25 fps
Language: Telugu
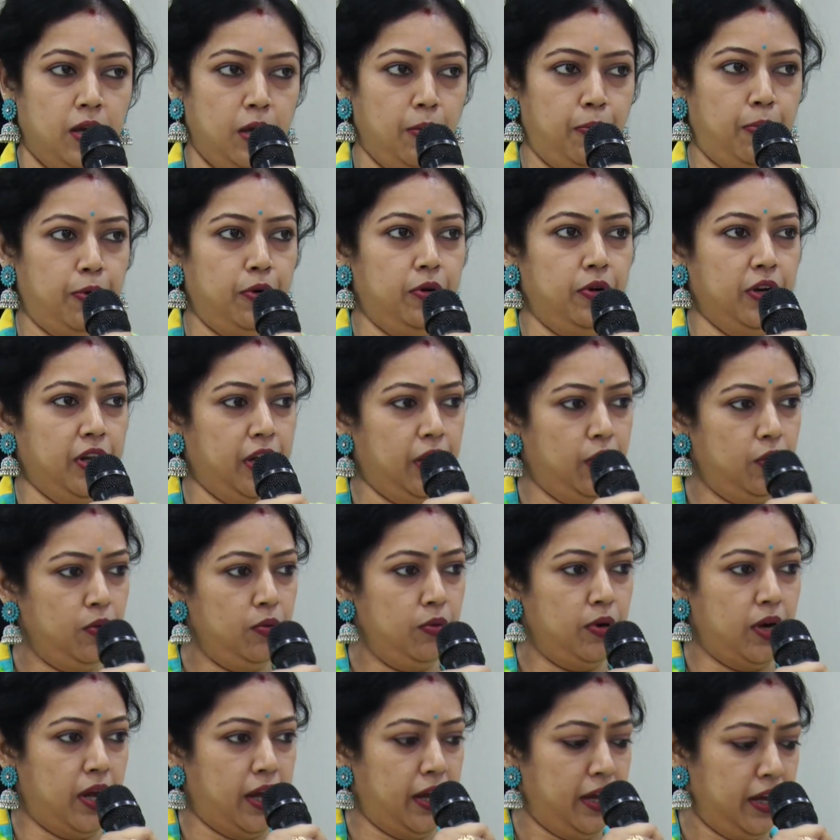ఇప్పుడు నేను
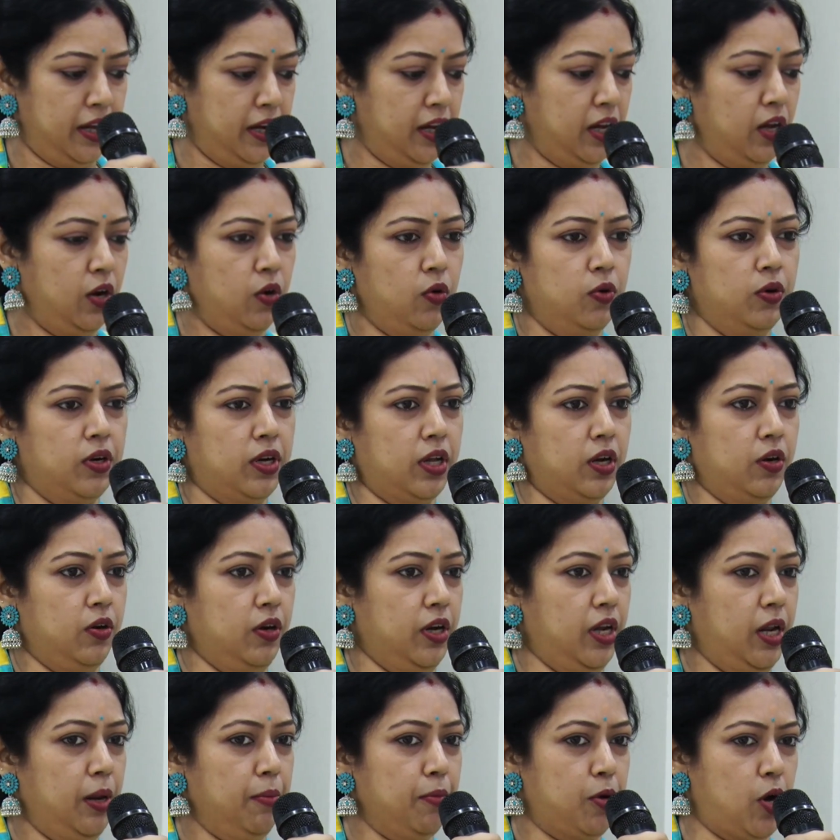నా ఏరియాలో ఉంటాను
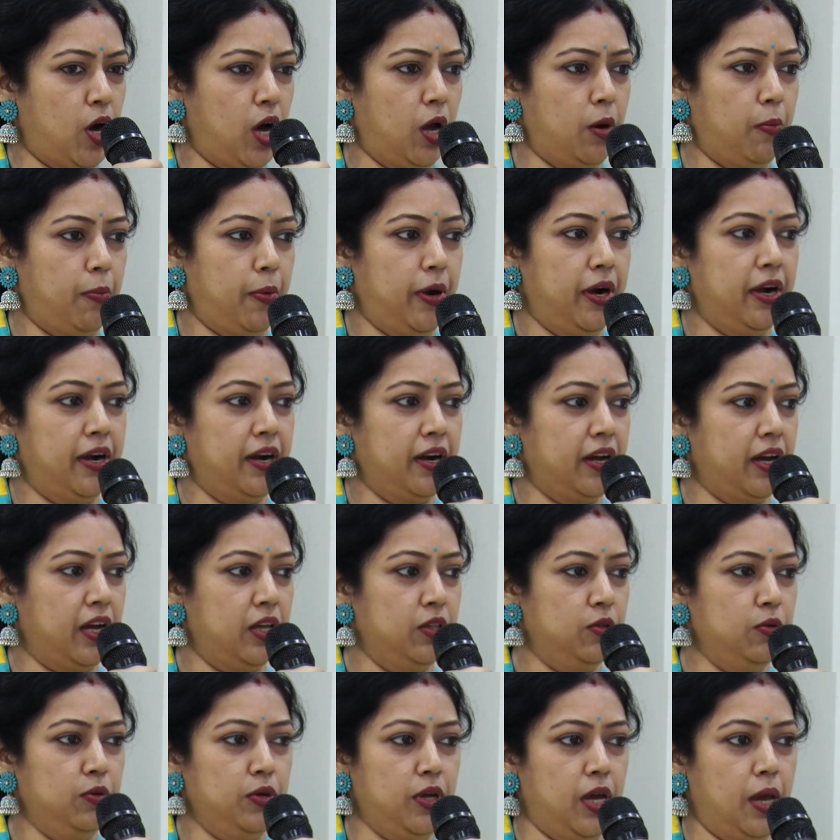నేనేం కార్పొరేటర్
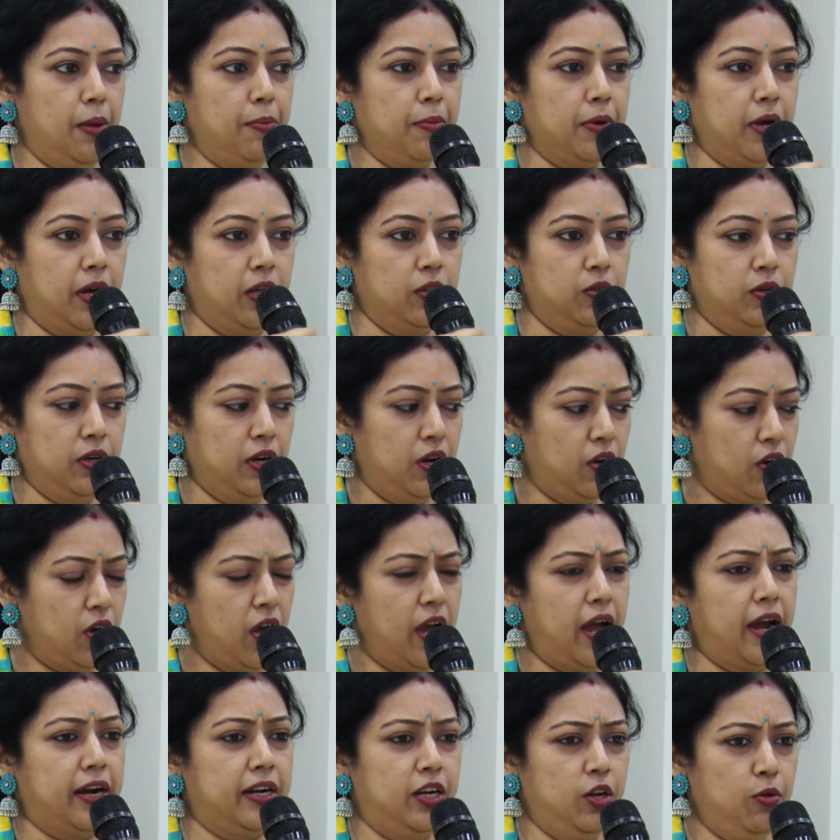కాదు ఏం కాదు నేను ఒక
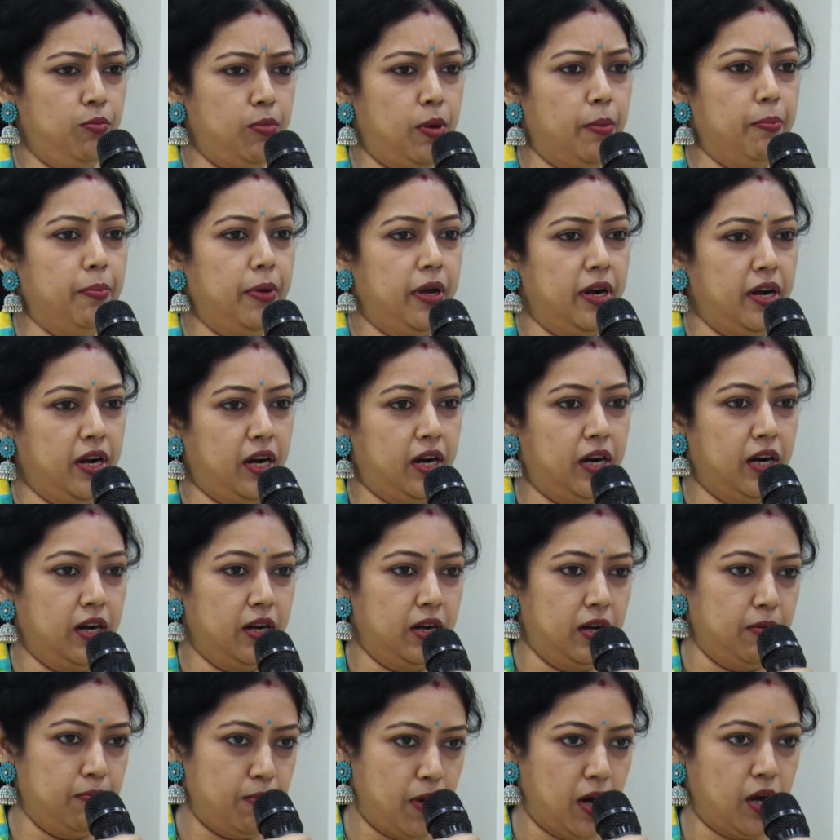యాక్టివ్ మెంబర్ని అక్కడ
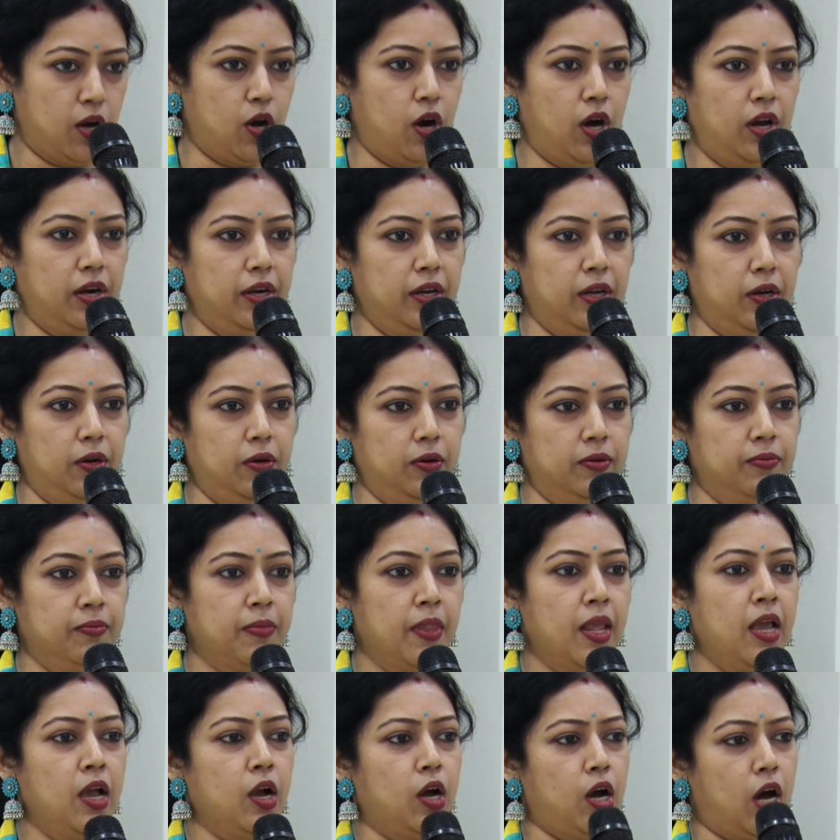మా కాలనీలో
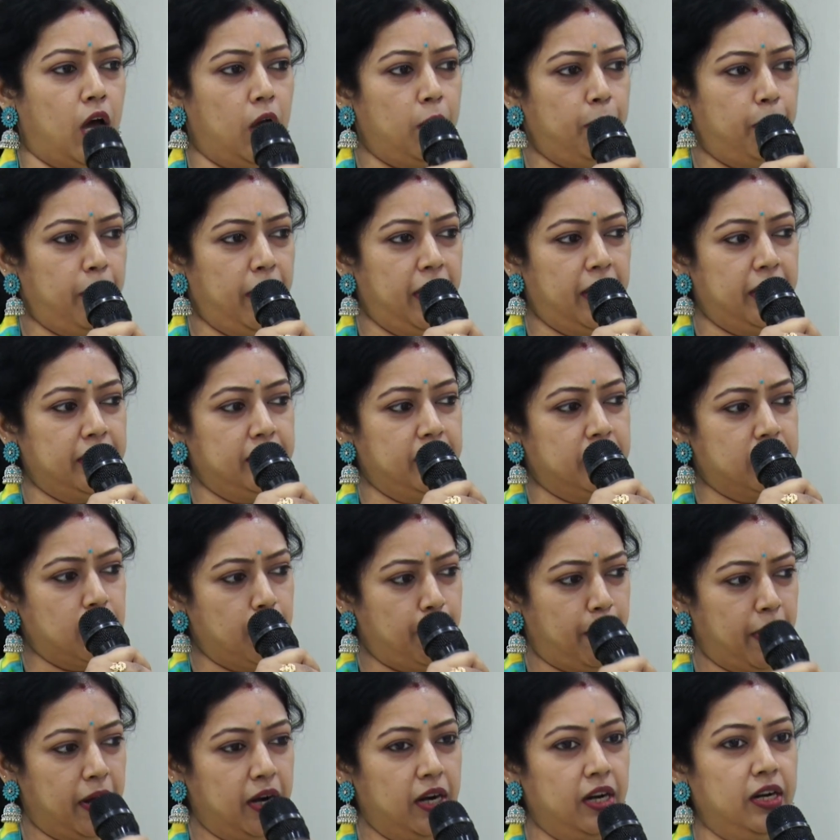కార్పొరేటర్ చేసే
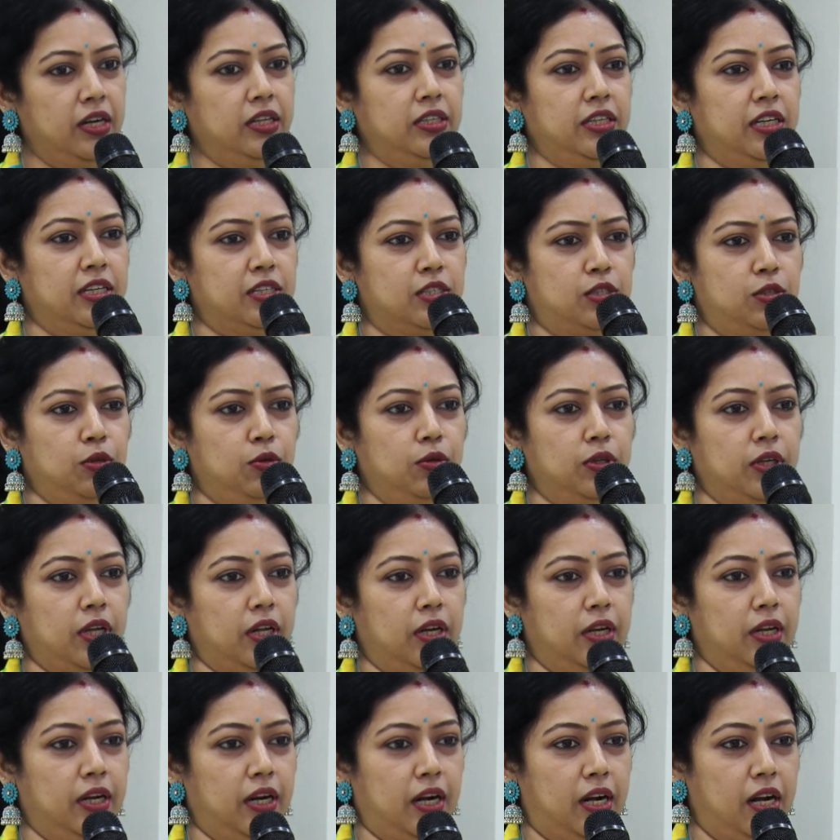పనులన్నీ చేస్తూ
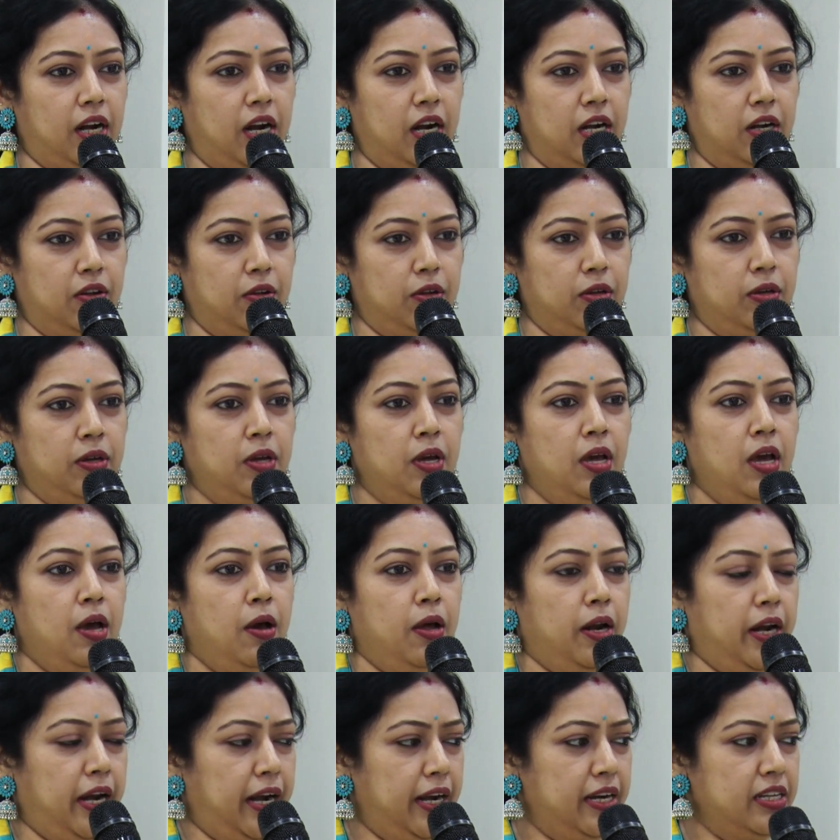ఉంటాను నేను అట్లాంటివి
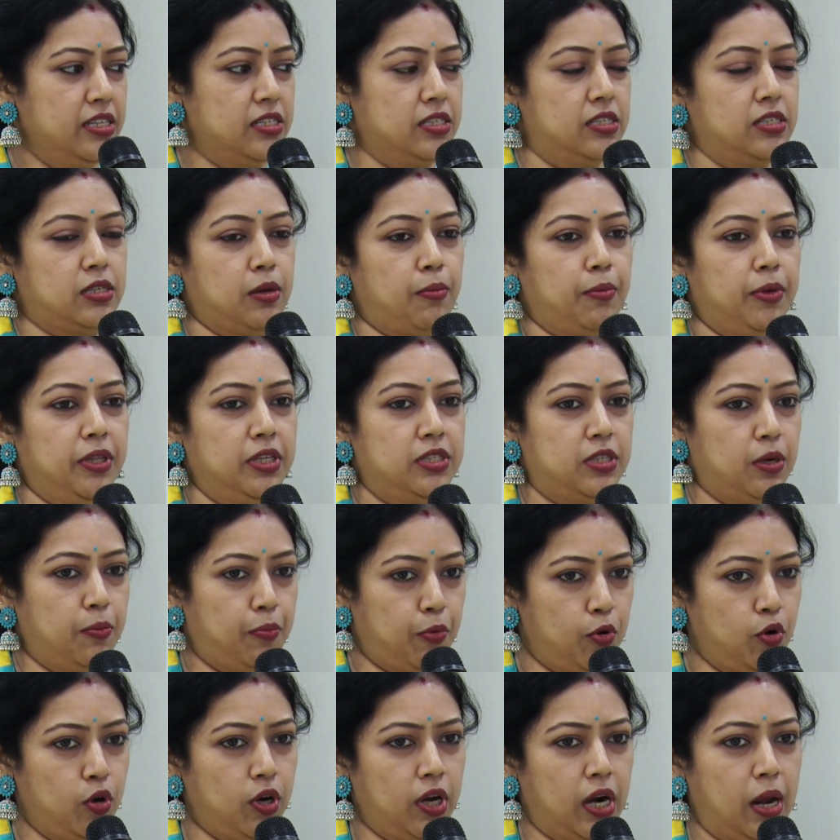లేడీస్కి సంబంధించిన
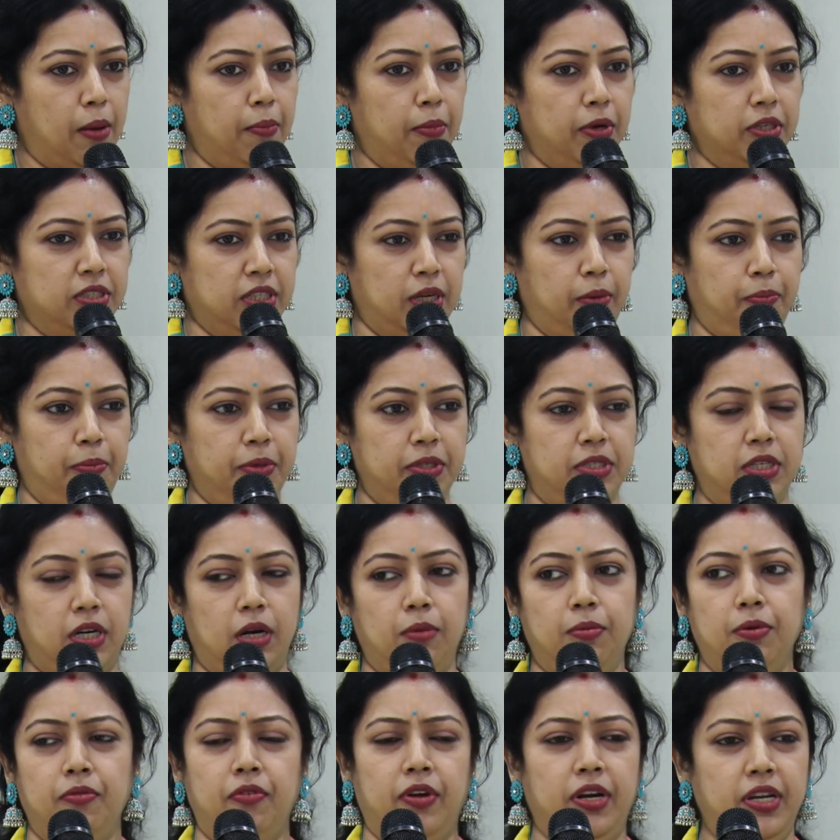ప్రోగ్రాములు
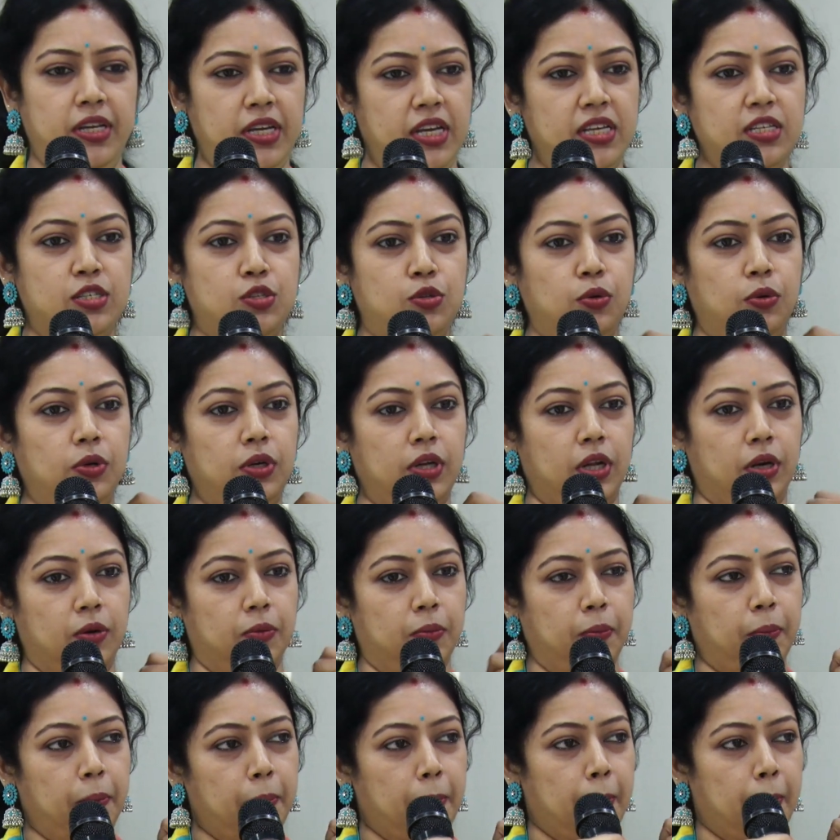చేయించడం ఇవన్నీ చేస్తూ ఉంటాను